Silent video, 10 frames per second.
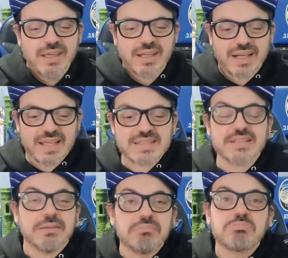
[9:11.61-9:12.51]

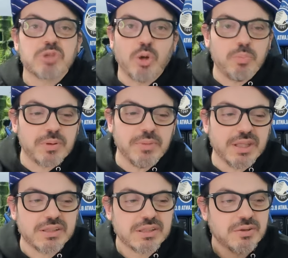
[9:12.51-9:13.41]
ragazzi
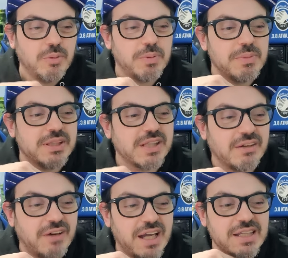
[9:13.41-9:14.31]
complimenti, complimenti a
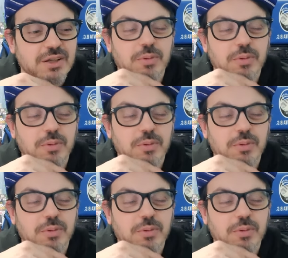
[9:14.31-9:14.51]
Ravaglia,